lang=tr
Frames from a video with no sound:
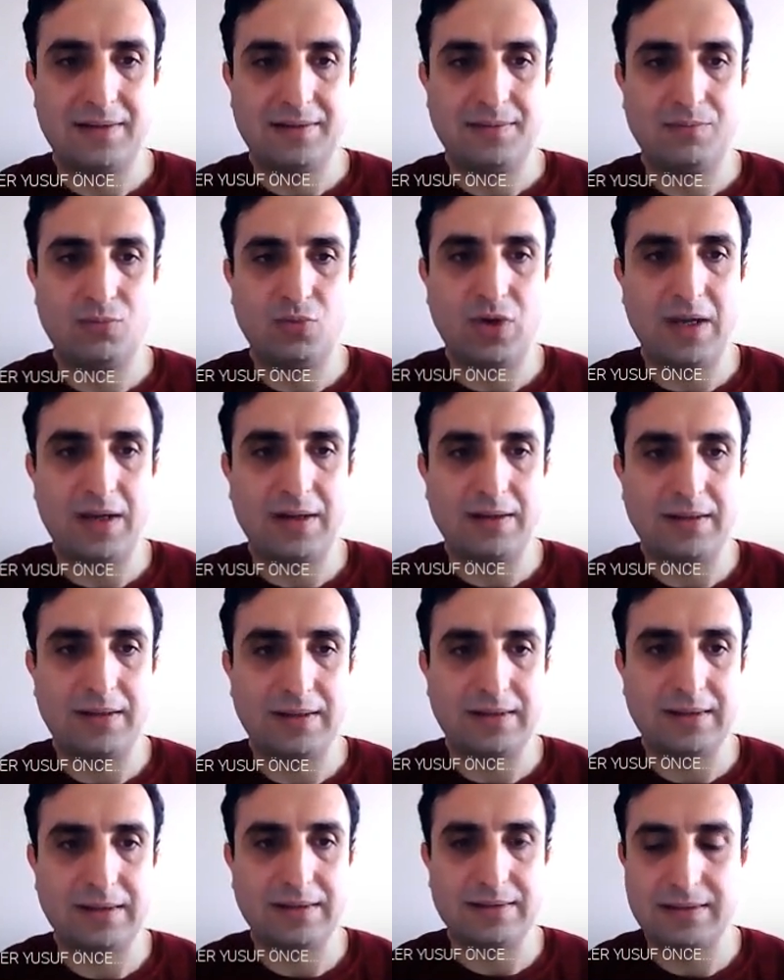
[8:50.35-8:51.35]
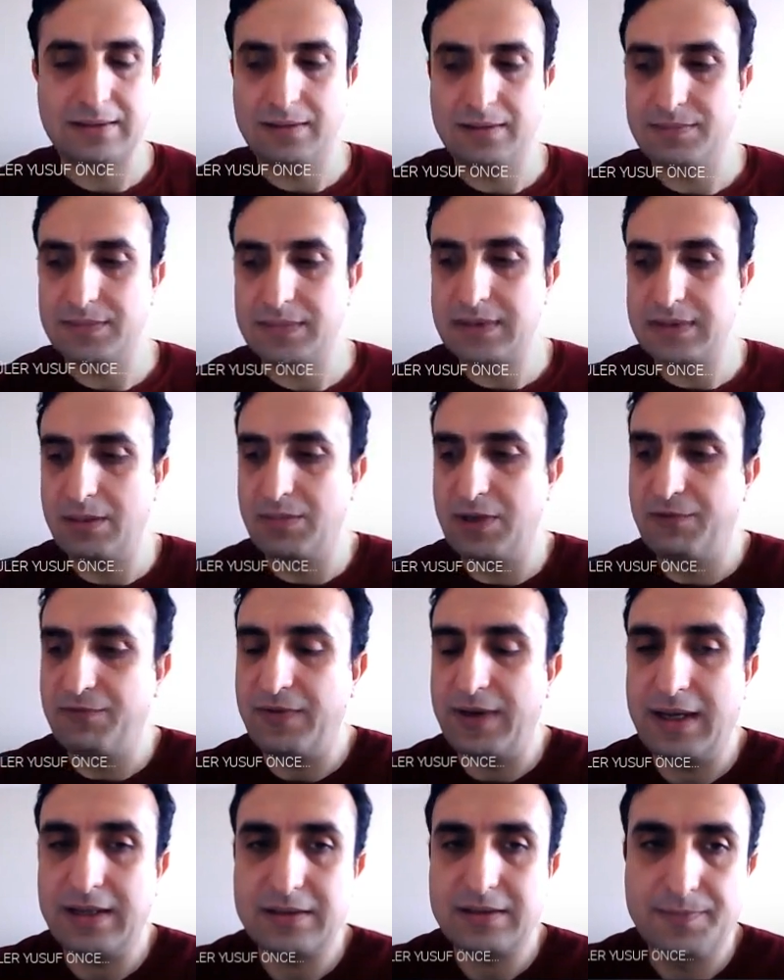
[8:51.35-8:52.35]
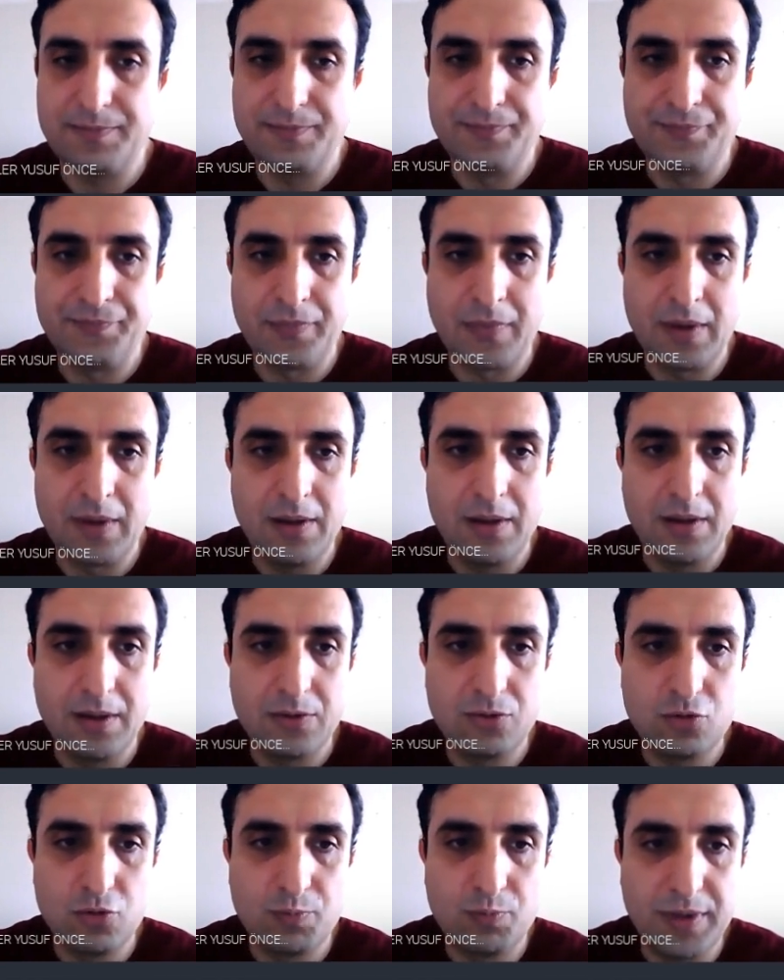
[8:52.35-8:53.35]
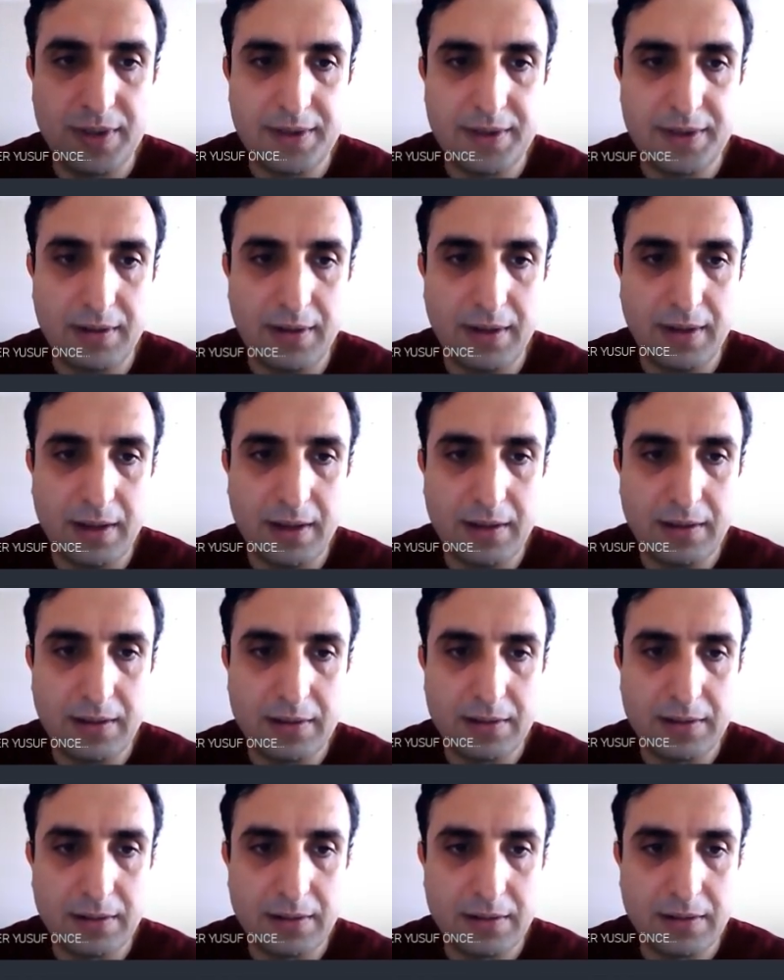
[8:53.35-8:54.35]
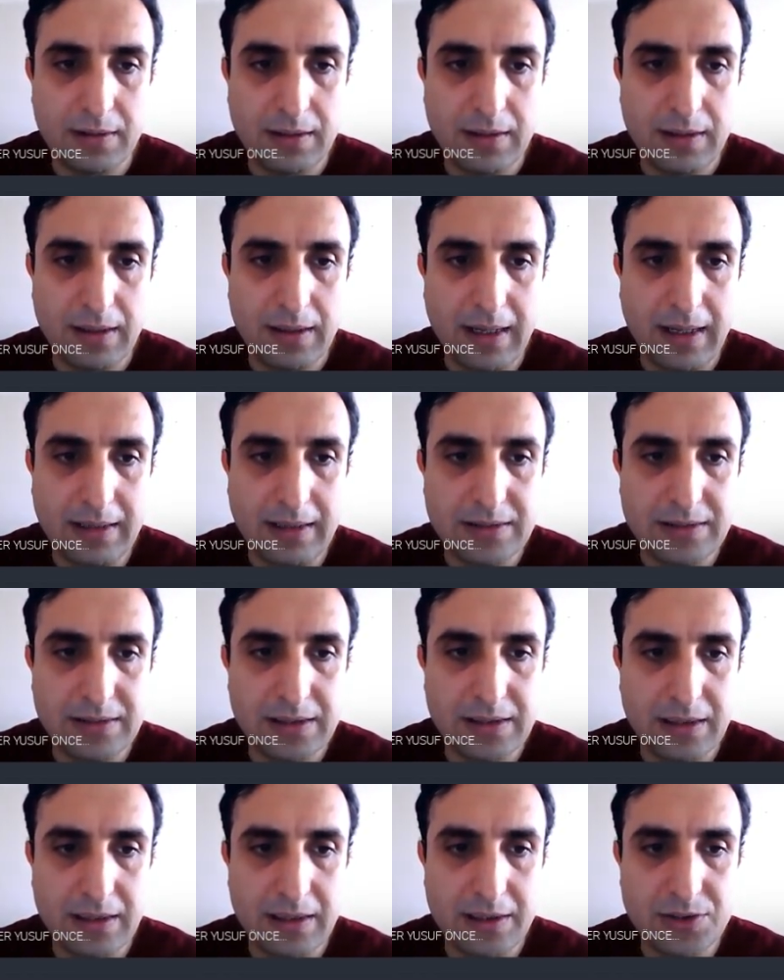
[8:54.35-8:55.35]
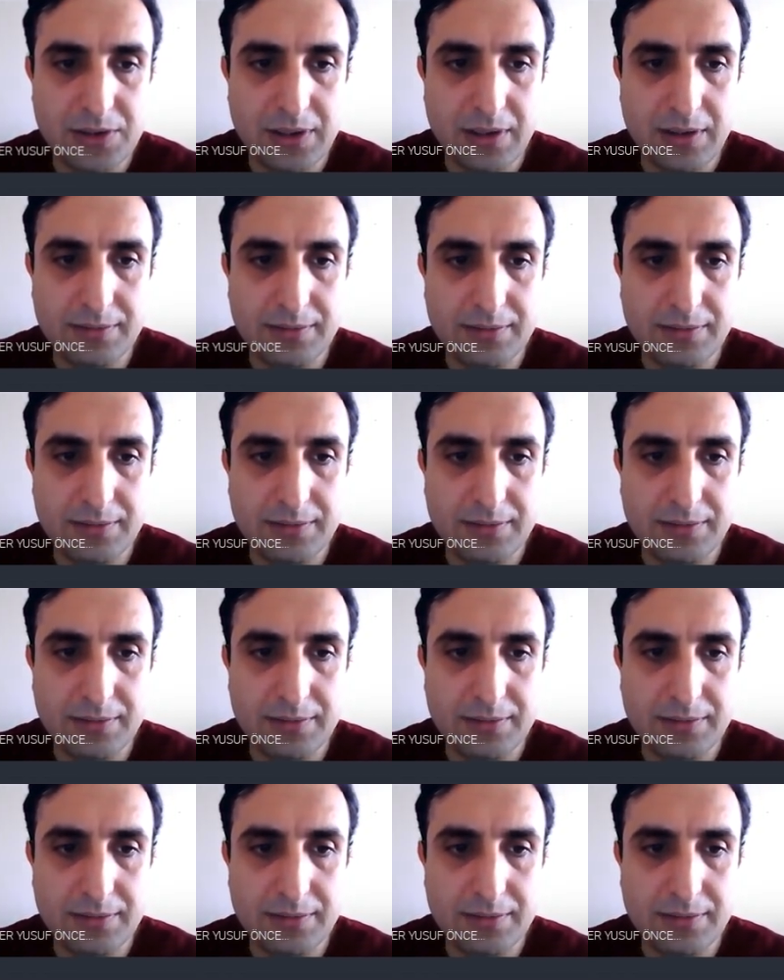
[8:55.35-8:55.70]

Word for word: Buraya kadarki kısım seminifer tüplerinde gerçekleşti.